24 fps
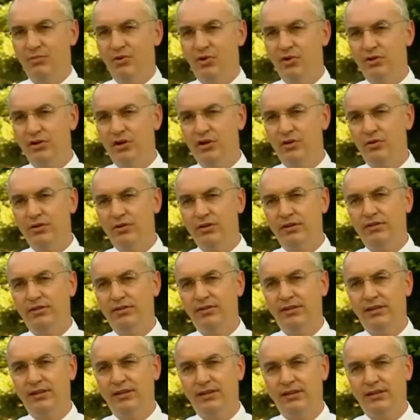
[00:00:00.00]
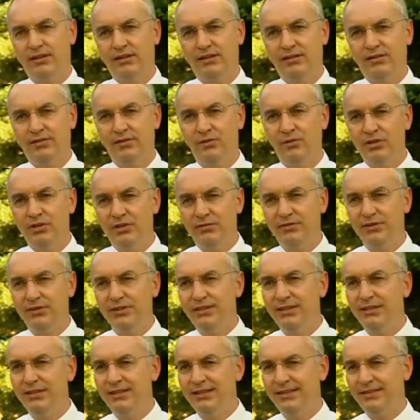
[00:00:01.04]
Burnout ist äh, so
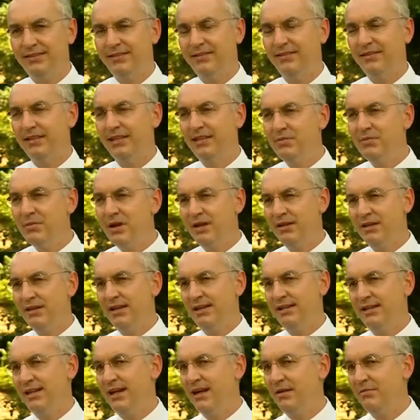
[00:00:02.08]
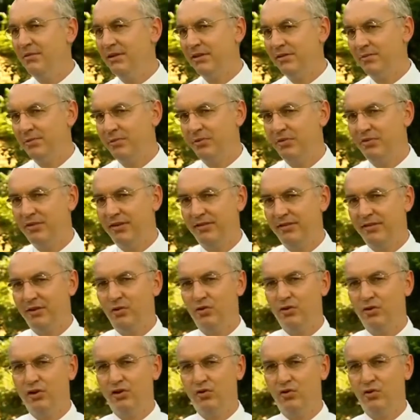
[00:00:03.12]
definiert, dass es immer an einen Arbeitsprozess
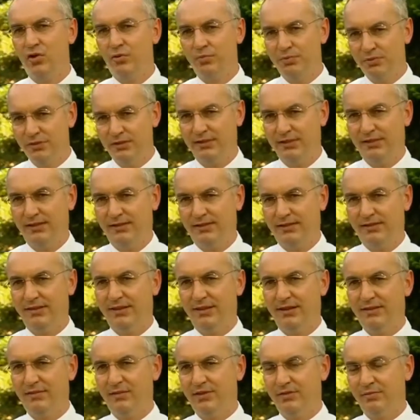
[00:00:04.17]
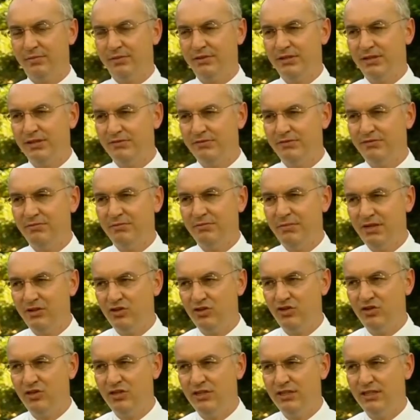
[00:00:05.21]
auch gekoppelt ist. Also es betrifft
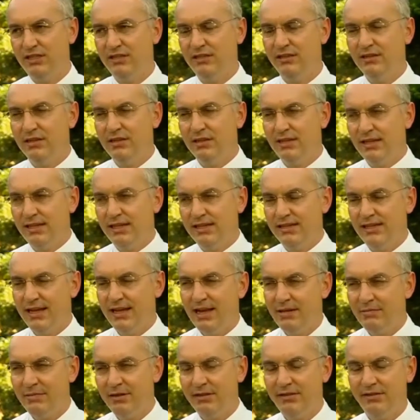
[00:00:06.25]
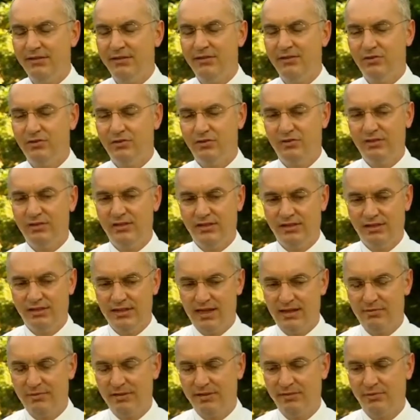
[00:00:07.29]
Menschen, die in Arbeit sind und in
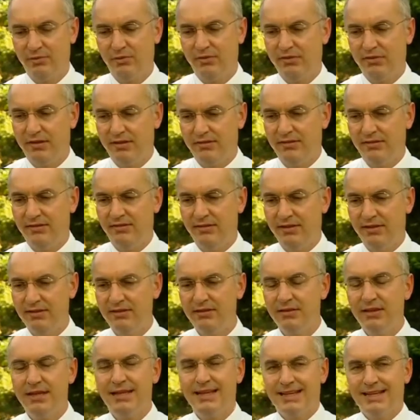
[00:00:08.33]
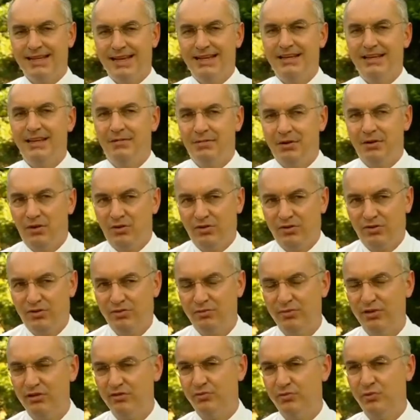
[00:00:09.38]
Arbeitsprozessen sind, kann aber auch zum
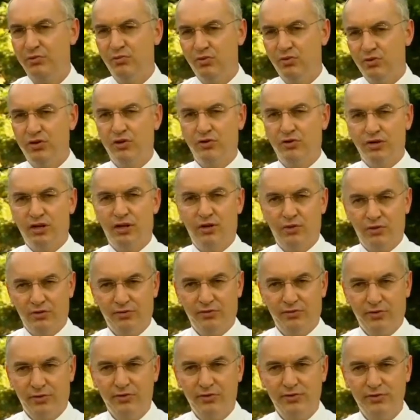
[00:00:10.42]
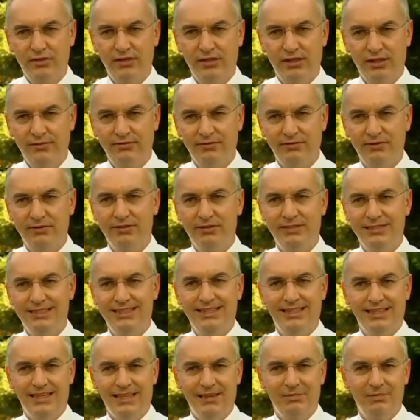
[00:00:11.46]
Beispiel Mütter oder Hausfrauen treffen,
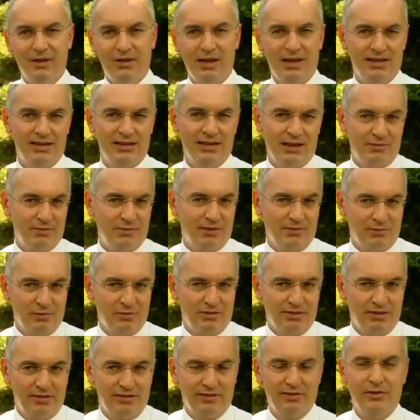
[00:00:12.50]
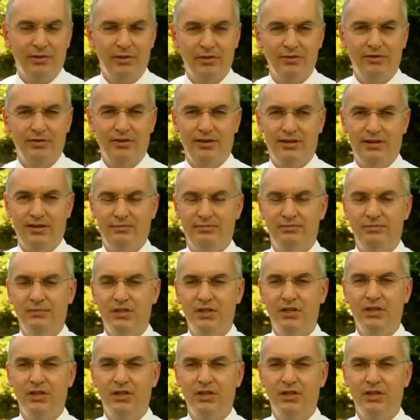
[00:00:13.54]
die eben einen Arbeitsprozess zu Hause haben.